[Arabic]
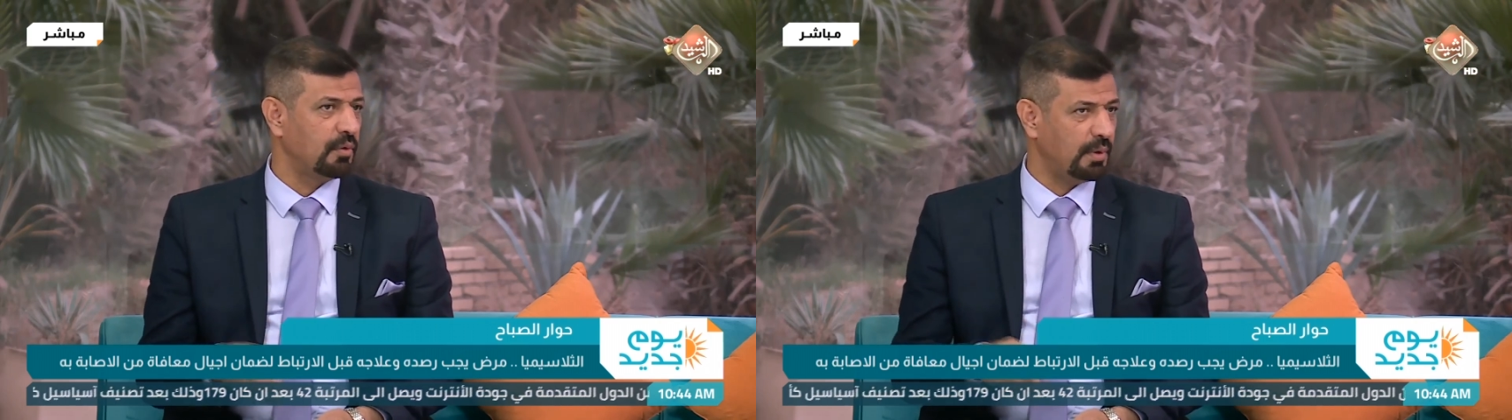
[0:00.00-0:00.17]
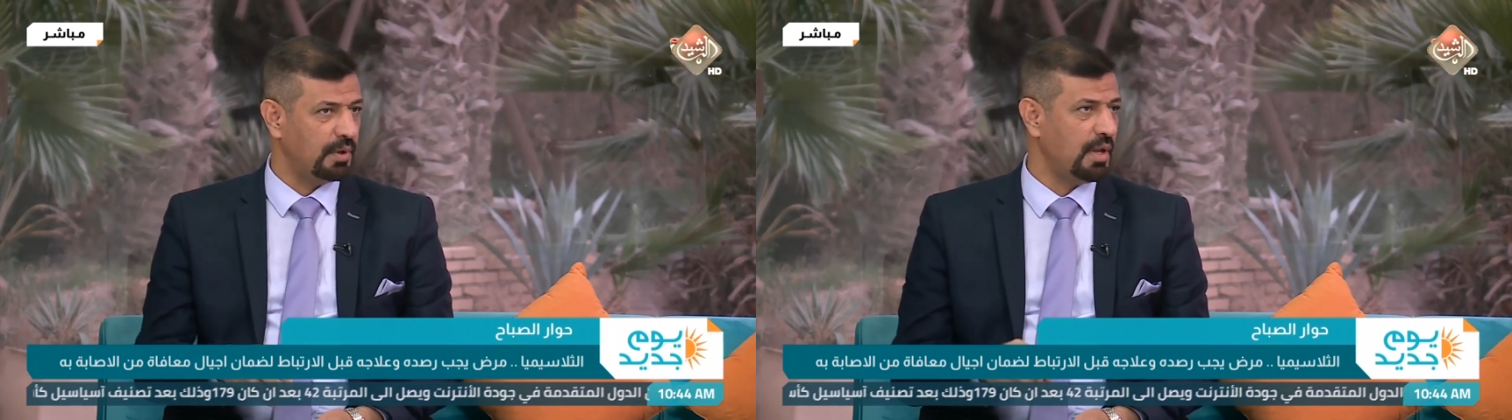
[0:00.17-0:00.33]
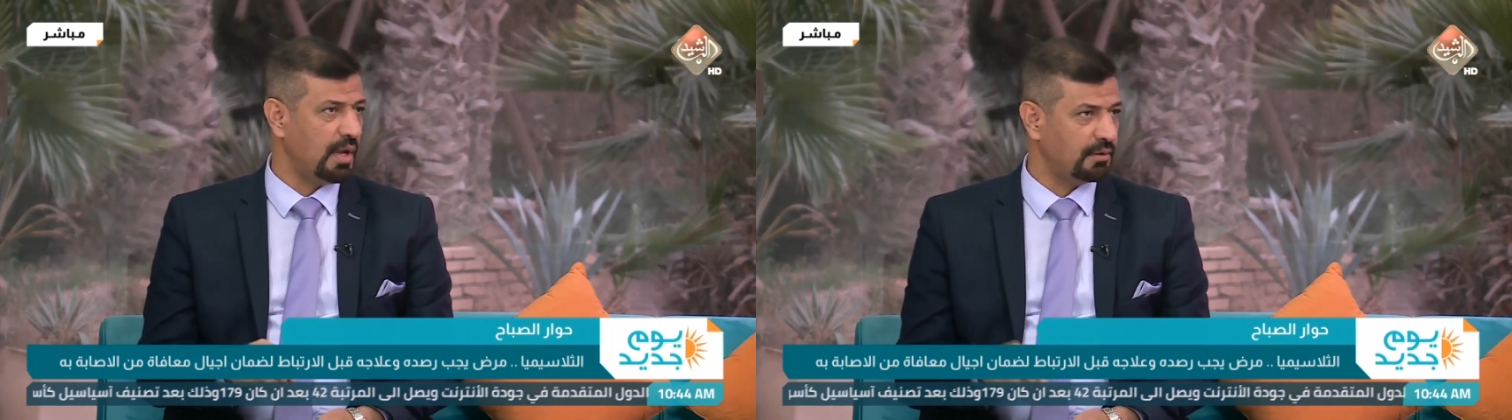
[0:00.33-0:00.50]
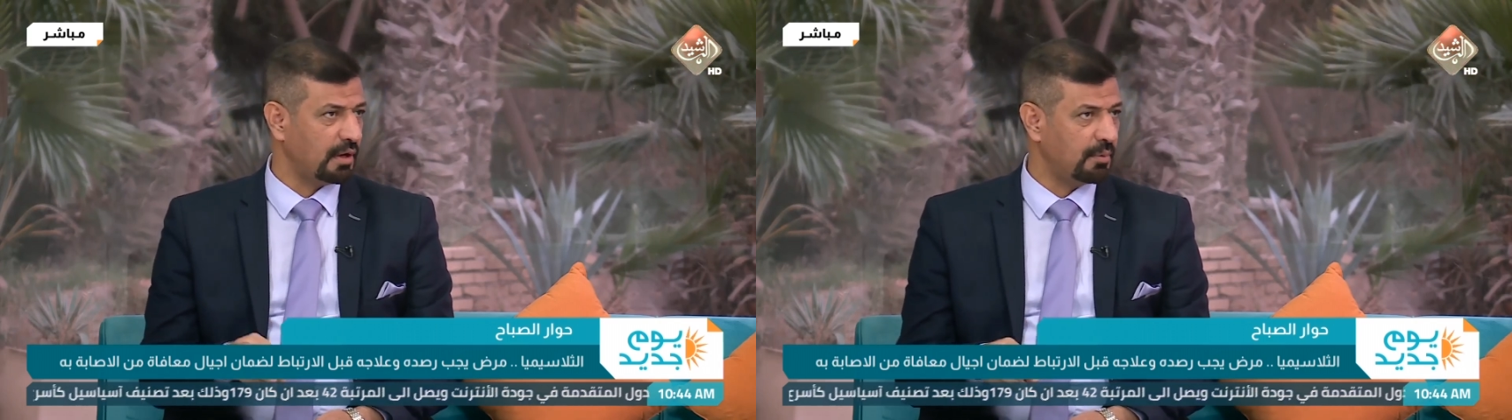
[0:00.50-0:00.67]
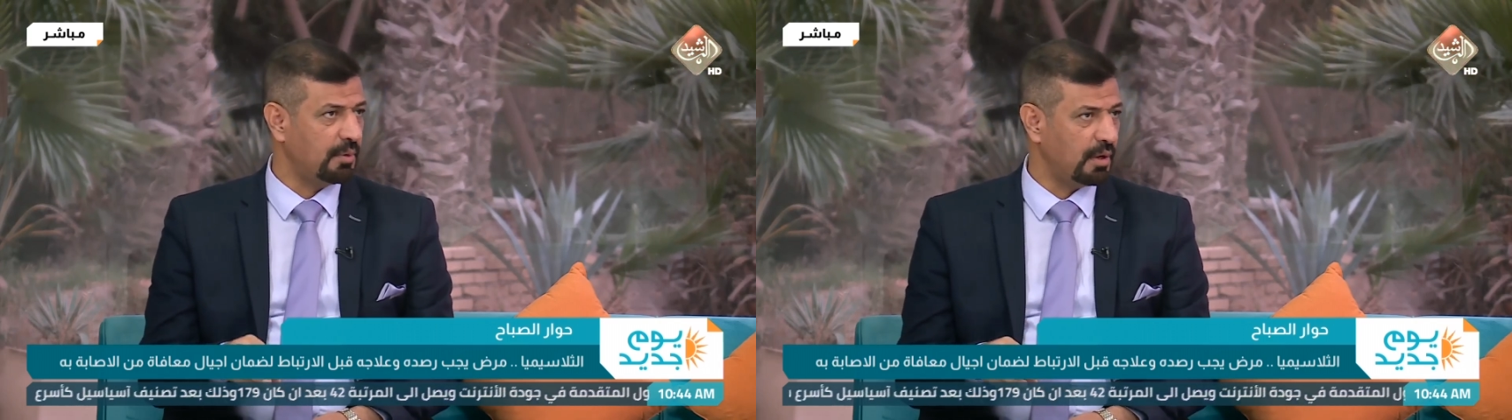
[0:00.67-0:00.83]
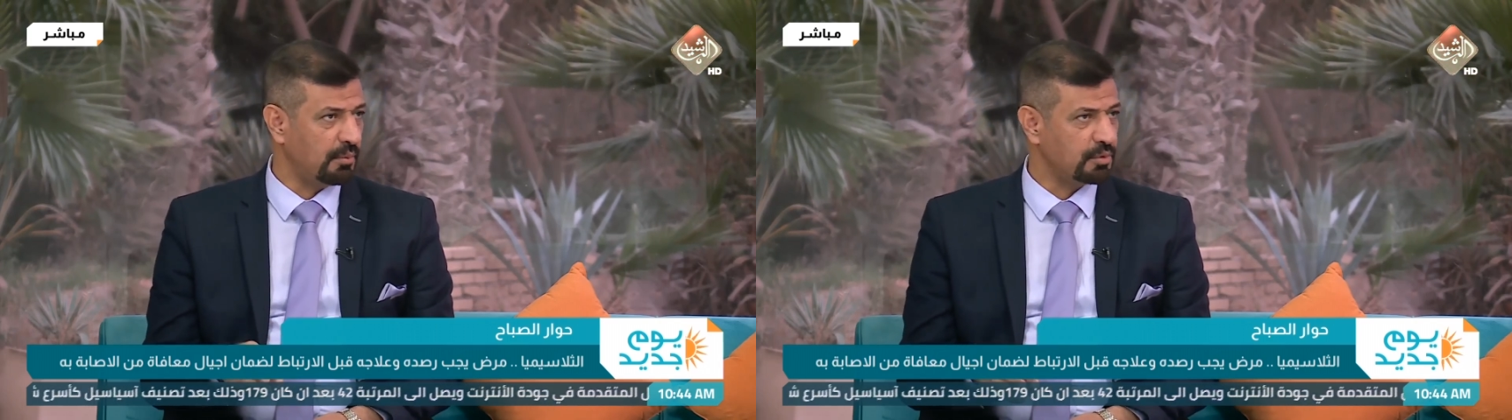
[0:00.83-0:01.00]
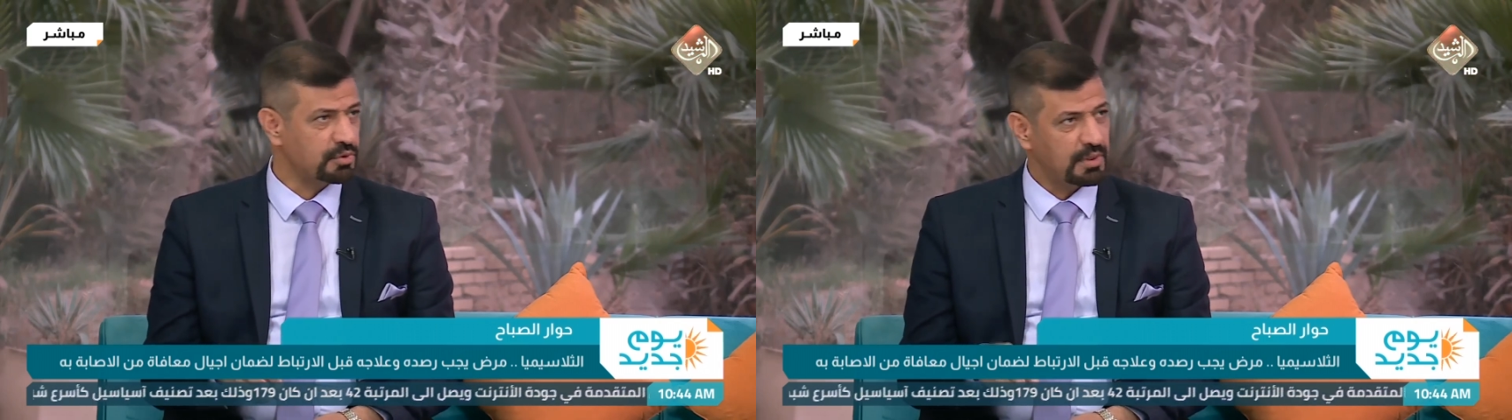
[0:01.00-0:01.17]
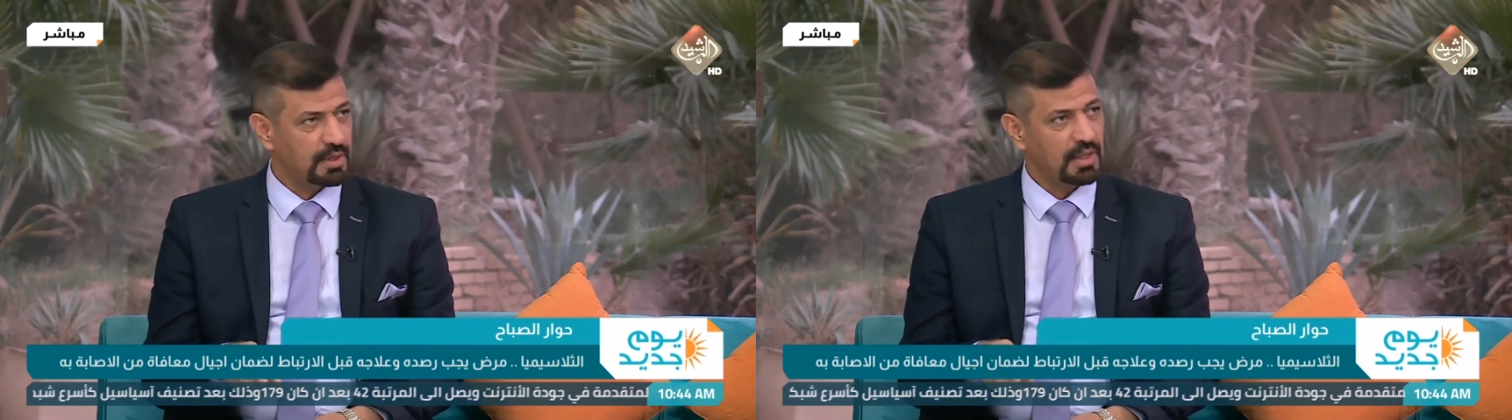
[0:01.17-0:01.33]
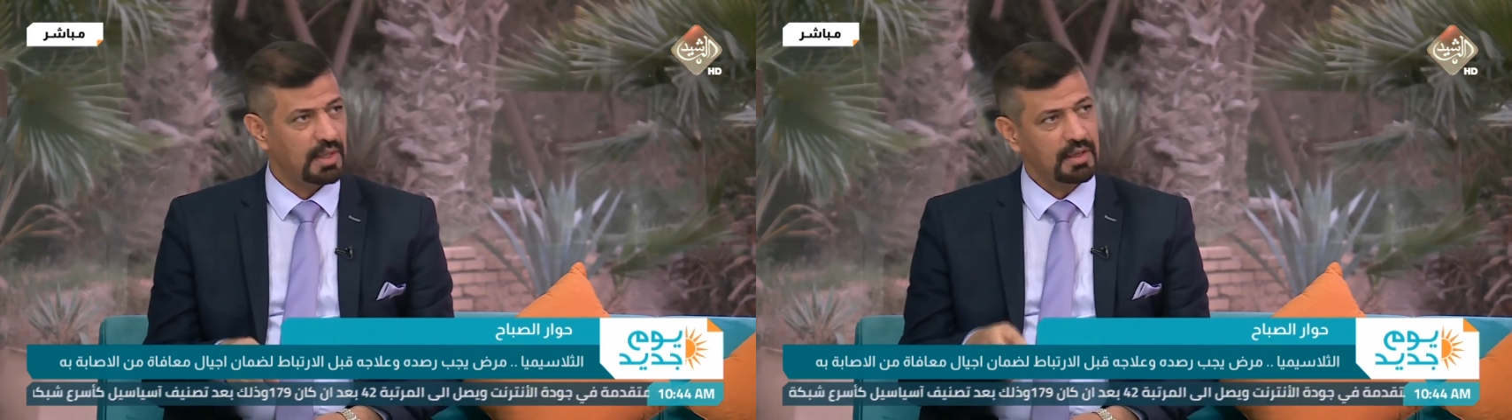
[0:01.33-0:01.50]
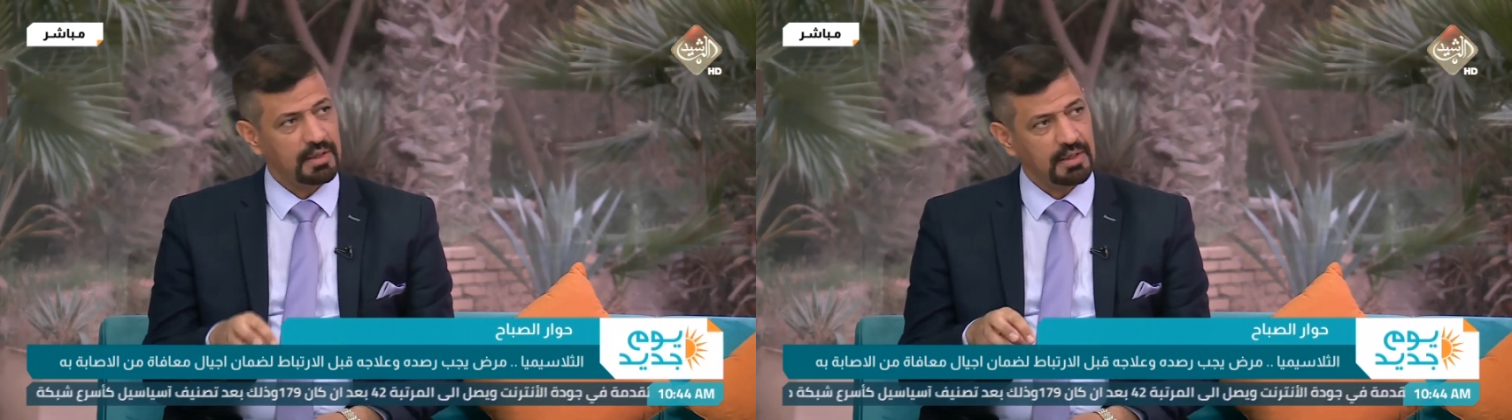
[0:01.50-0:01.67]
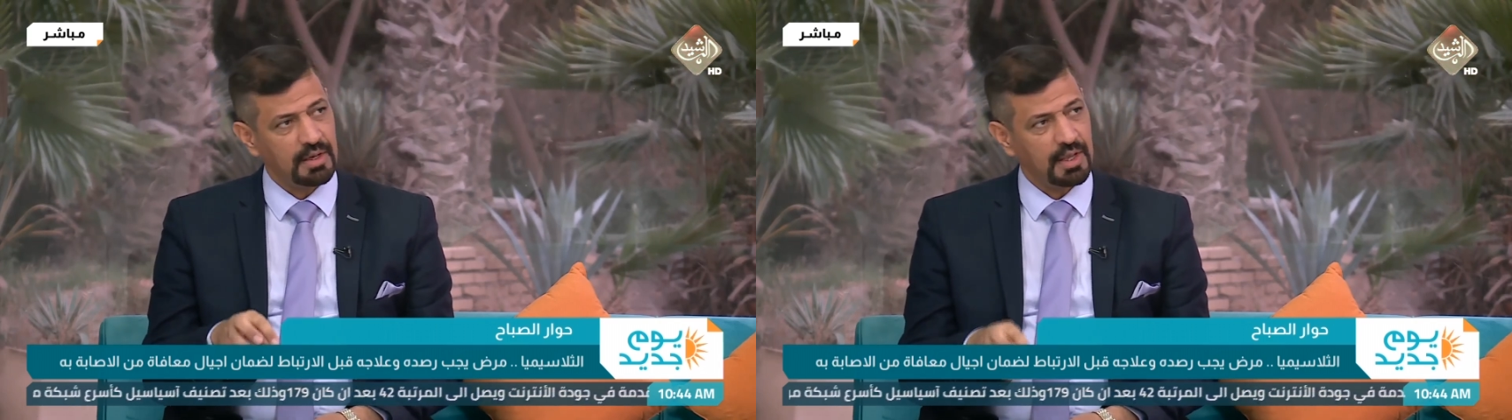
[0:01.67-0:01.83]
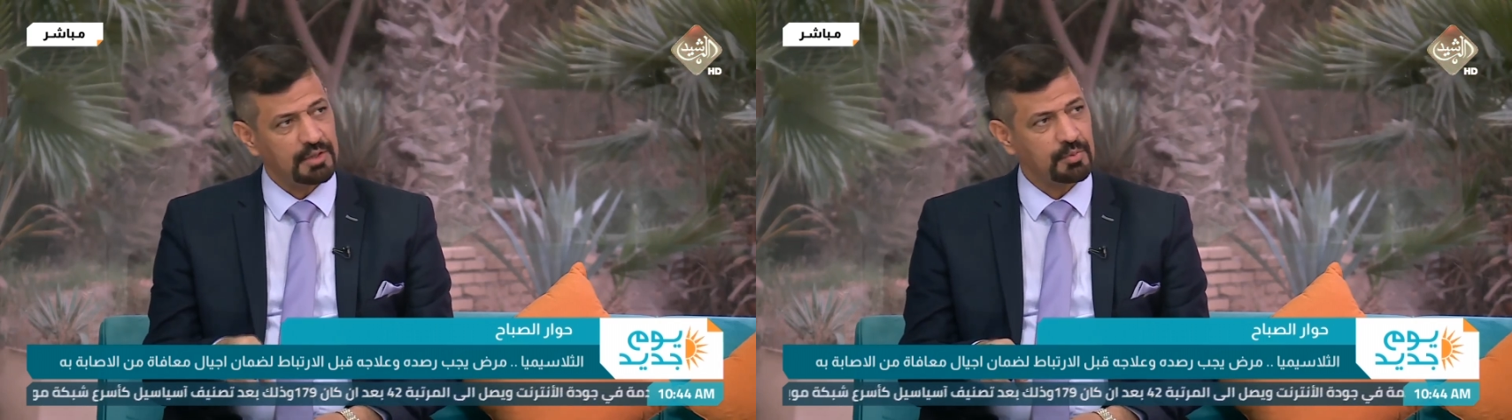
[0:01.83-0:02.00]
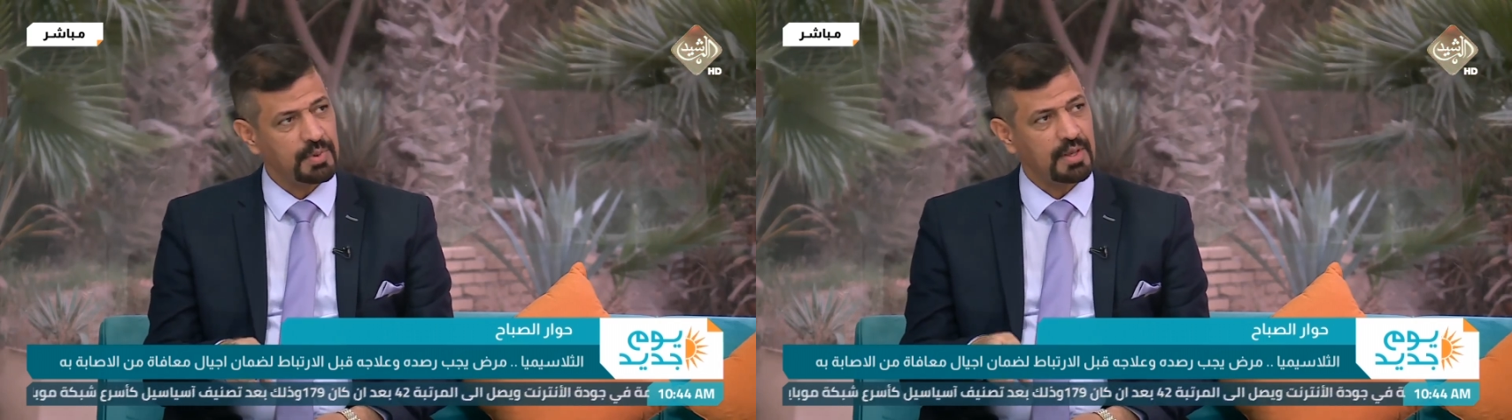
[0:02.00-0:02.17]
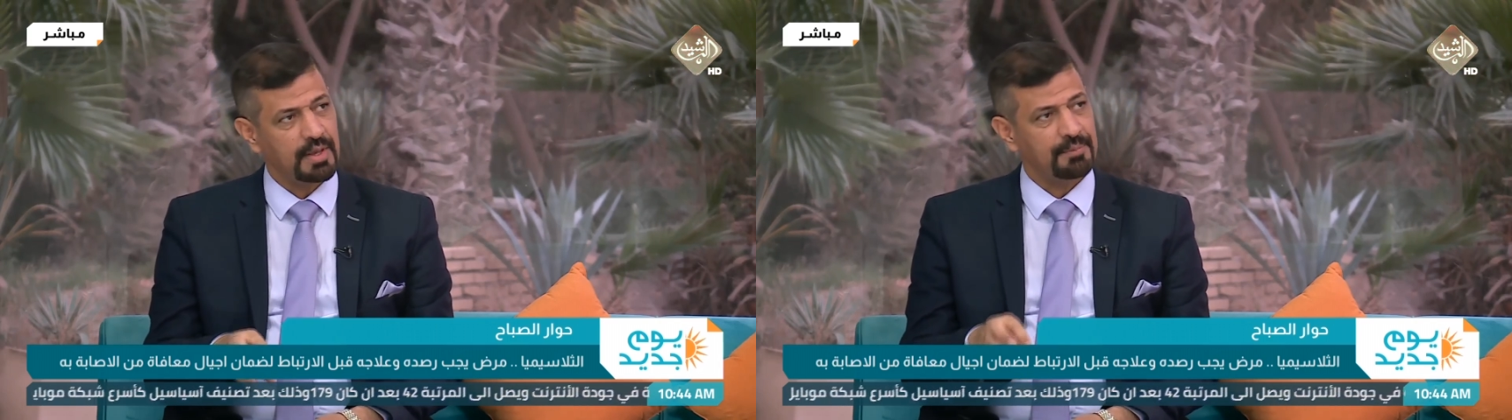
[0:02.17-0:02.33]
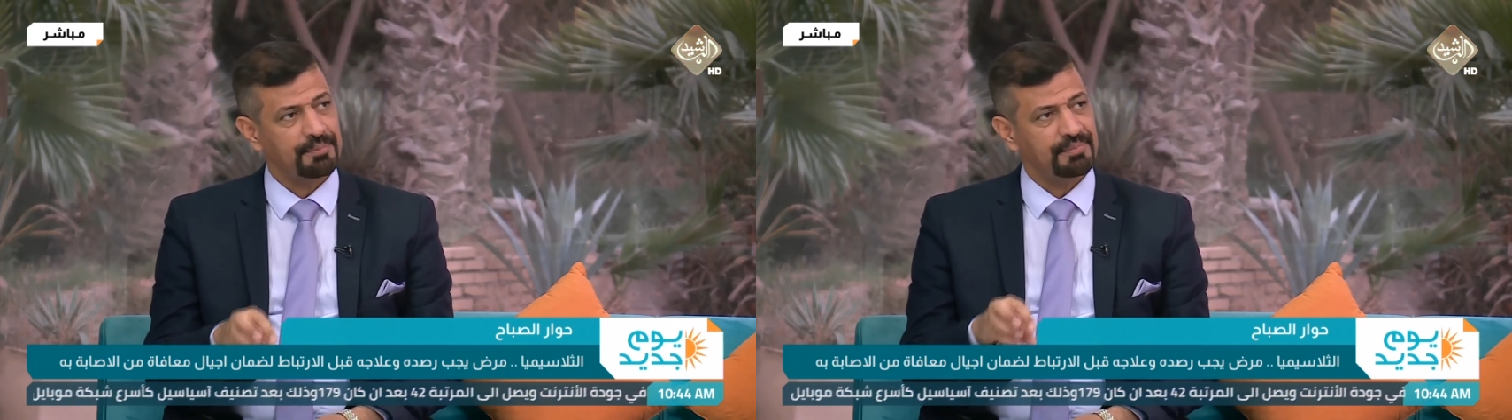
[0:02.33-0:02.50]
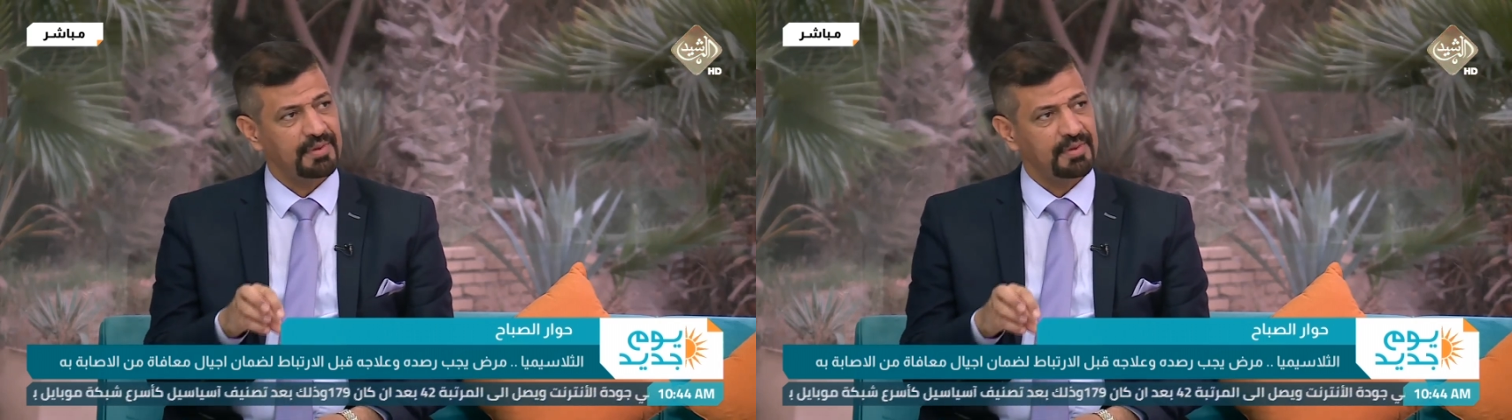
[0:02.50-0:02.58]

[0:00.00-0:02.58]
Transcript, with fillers: وهنا تكمن المشكلة هي الأدوية